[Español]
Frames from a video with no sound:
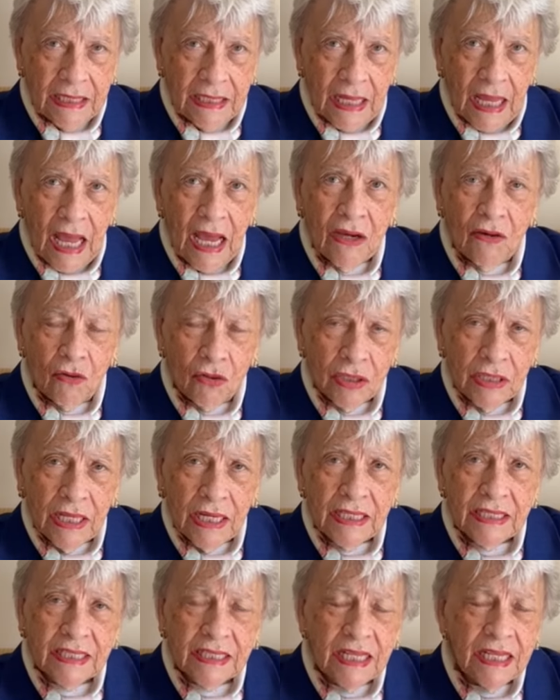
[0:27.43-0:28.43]

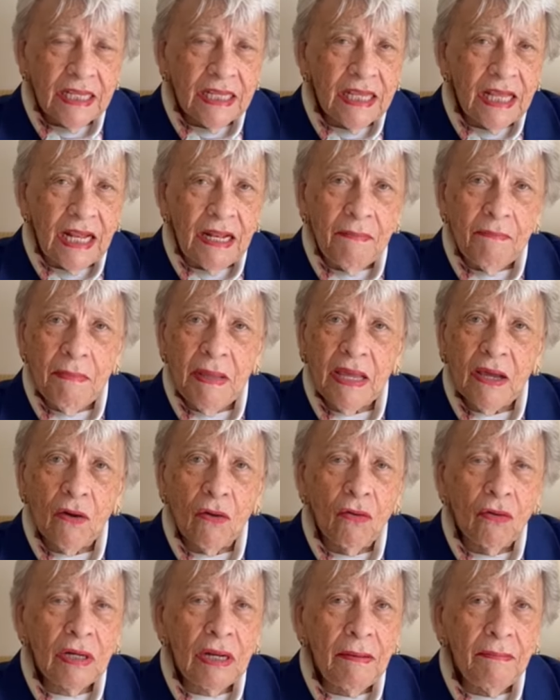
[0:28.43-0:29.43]
acordarse del
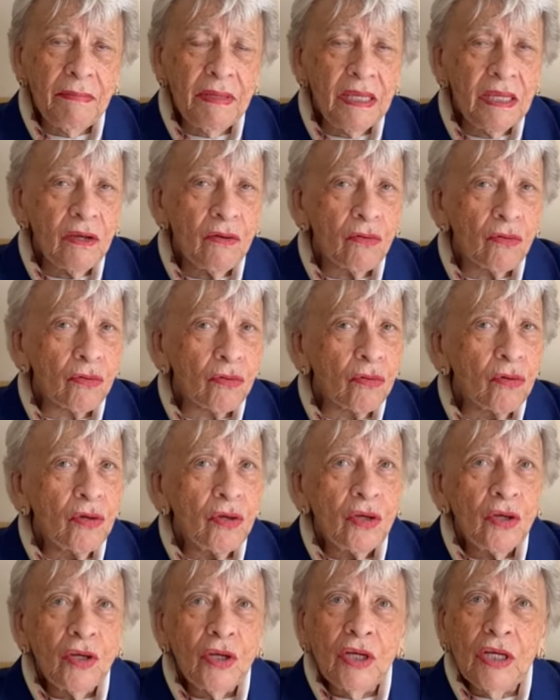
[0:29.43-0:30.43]
mejor amigo,
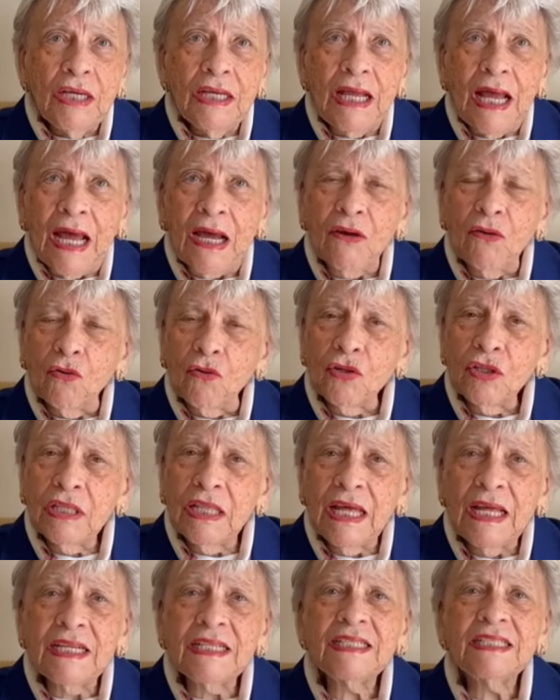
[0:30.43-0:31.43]

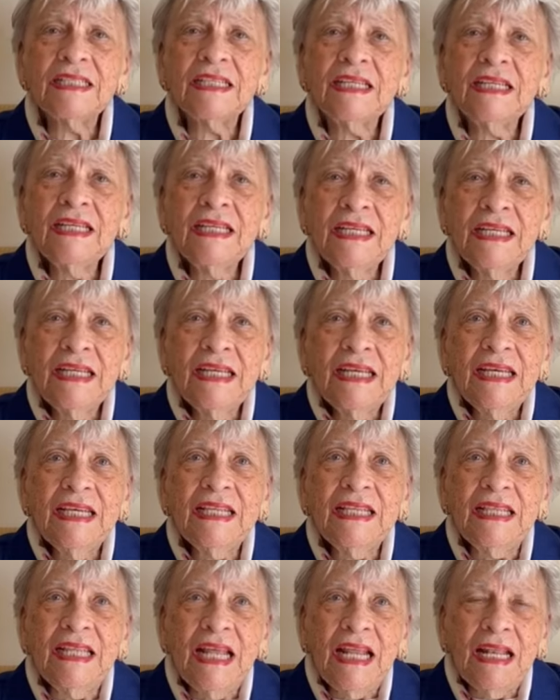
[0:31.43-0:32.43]
acordarse
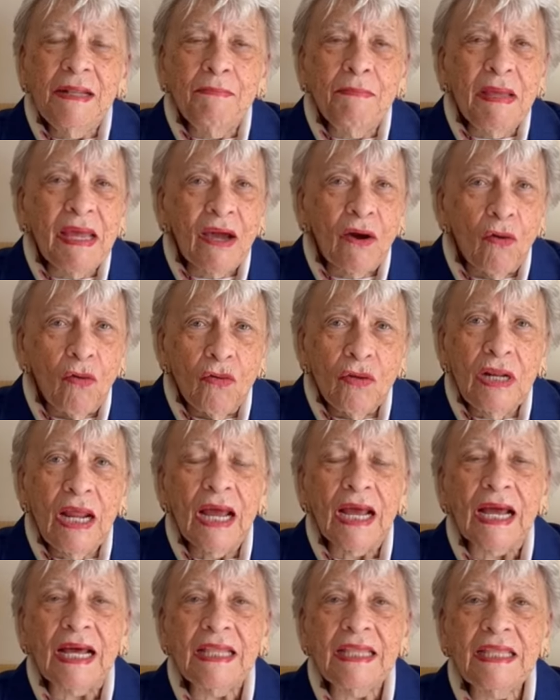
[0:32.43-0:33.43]
del mejor
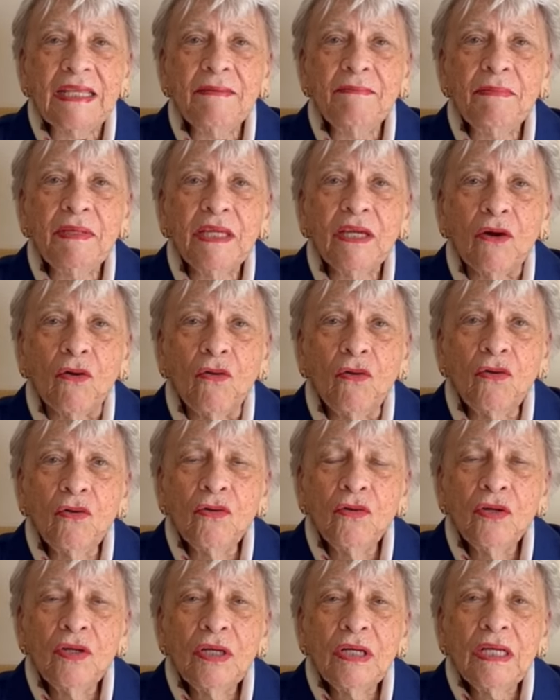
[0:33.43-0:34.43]
académico
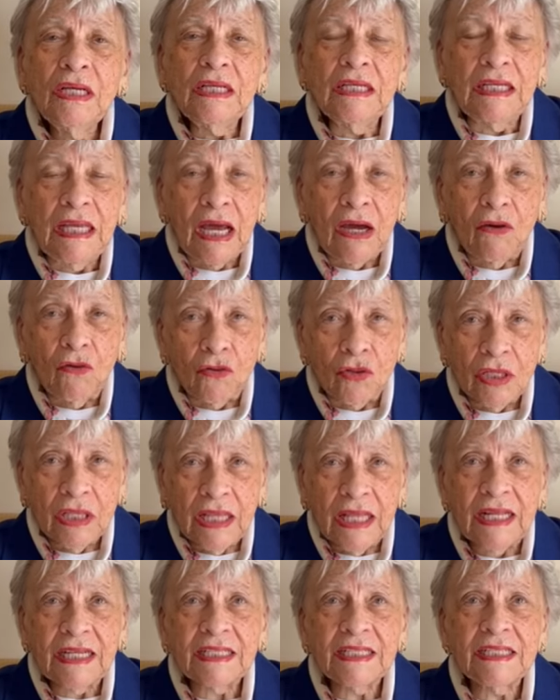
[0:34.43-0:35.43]
y
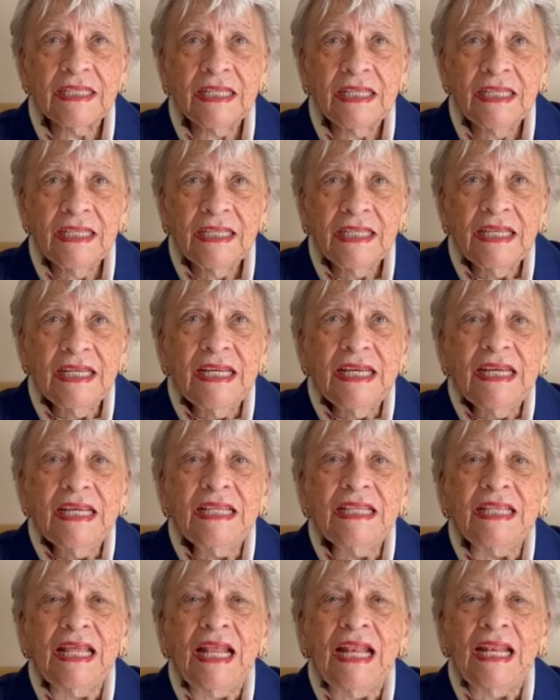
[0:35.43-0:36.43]
acordarse
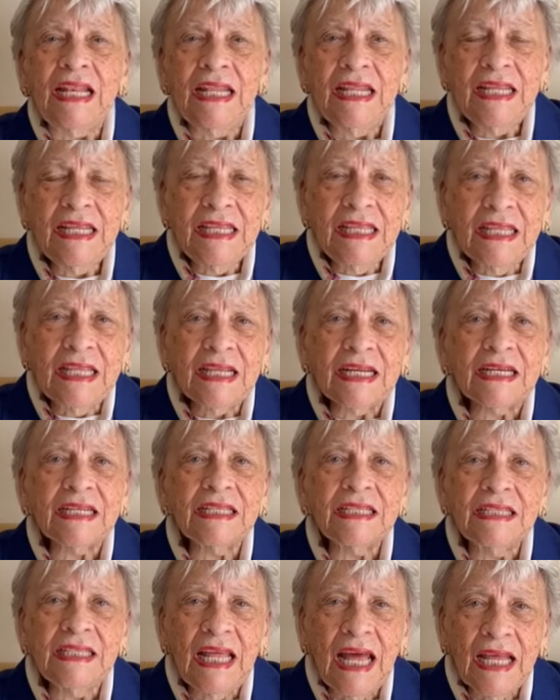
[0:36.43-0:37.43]
del líder
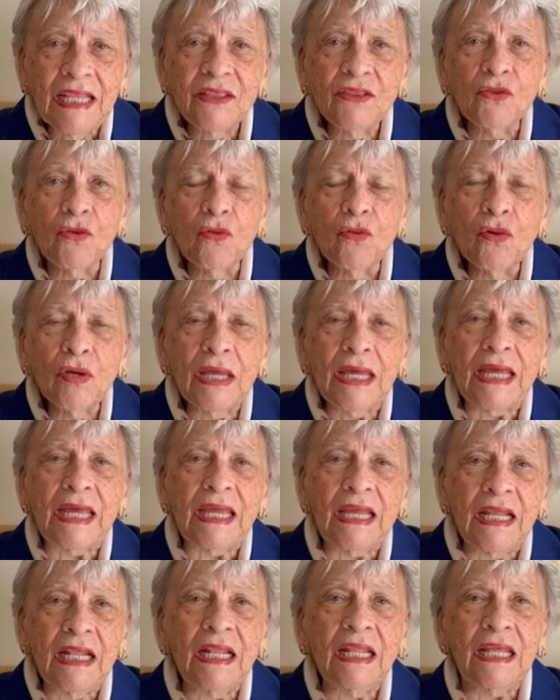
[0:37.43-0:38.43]
nato
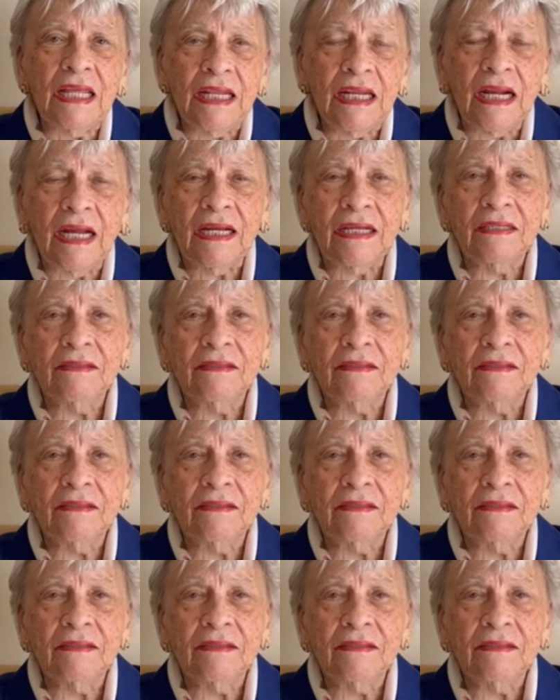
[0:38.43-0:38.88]
que él era.